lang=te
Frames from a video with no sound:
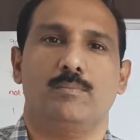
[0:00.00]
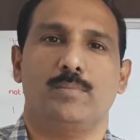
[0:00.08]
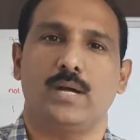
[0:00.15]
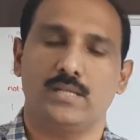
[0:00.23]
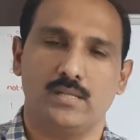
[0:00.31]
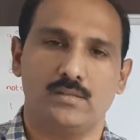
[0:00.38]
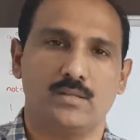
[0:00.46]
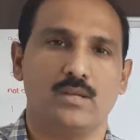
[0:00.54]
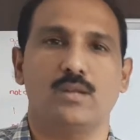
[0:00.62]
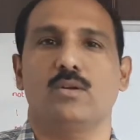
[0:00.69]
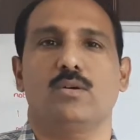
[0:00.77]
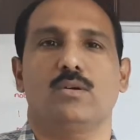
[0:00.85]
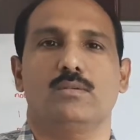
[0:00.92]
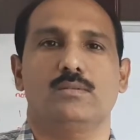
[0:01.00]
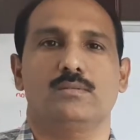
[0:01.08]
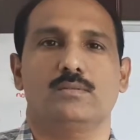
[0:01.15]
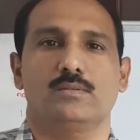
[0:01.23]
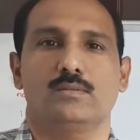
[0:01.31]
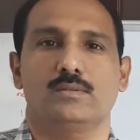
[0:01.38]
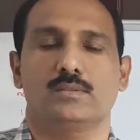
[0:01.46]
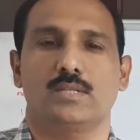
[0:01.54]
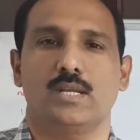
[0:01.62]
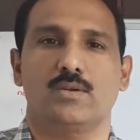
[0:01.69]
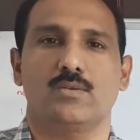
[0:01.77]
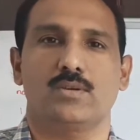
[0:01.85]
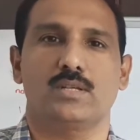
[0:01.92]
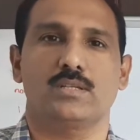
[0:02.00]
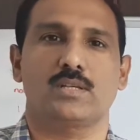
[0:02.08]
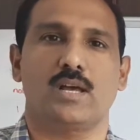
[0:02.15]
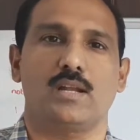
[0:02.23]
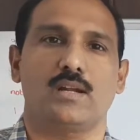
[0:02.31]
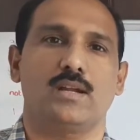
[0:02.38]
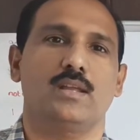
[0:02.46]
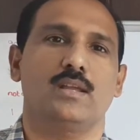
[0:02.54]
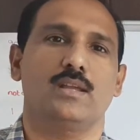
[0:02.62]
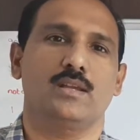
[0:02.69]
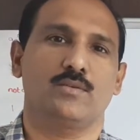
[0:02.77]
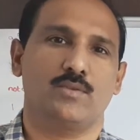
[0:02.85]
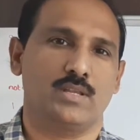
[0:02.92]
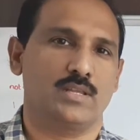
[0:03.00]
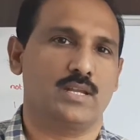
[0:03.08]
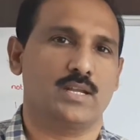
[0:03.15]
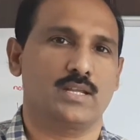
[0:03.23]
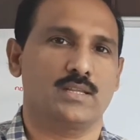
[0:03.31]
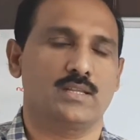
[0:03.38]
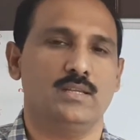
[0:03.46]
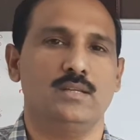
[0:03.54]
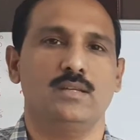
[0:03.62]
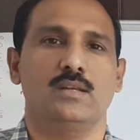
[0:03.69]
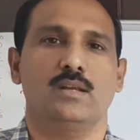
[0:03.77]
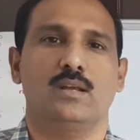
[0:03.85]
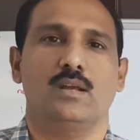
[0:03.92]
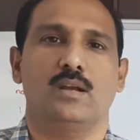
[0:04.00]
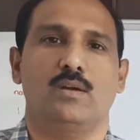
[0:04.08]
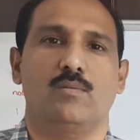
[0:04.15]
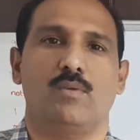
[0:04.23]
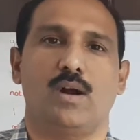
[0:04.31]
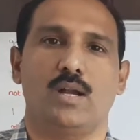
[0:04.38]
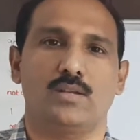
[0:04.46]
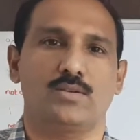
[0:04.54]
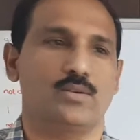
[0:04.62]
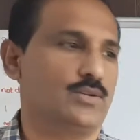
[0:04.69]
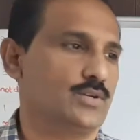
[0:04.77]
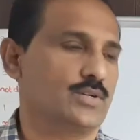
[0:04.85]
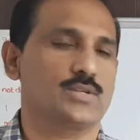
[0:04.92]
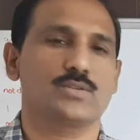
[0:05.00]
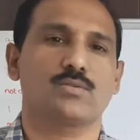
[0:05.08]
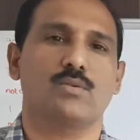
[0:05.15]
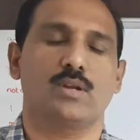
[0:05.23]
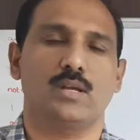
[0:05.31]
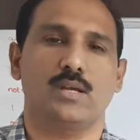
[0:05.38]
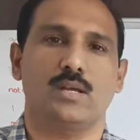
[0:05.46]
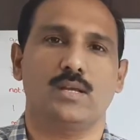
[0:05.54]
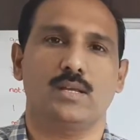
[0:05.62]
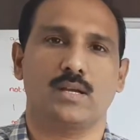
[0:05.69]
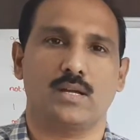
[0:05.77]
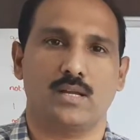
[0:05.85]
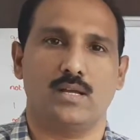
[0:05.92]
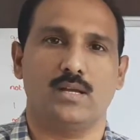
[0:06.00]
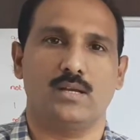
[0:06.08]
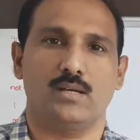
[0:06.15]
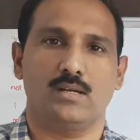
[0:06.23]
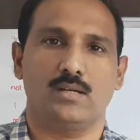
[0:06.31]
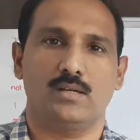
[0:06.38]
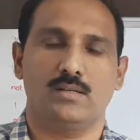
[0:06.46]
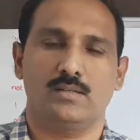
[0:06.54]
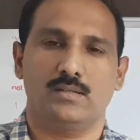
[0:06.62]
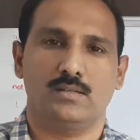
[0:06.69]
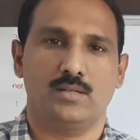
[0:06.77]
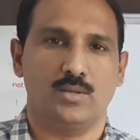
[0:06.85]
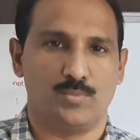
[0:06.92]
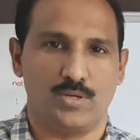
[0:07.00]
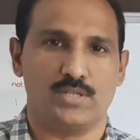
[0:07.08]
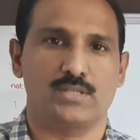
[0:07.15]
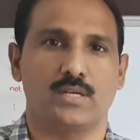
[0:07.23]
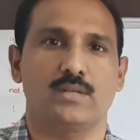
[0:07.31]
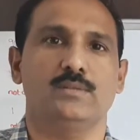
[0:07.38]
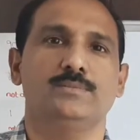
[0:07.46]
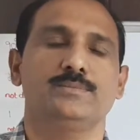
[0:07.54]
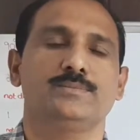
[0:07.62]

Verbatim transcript: పజిల్ త్రీలో త్రీ క్వశ్చన్స్ ఆల్రెడీ ఇవ్వడం జరిగింది వాటి సొల్యూషన్స్ కూడా ఇక్కడ ఇప్పుడు ఇస్తాను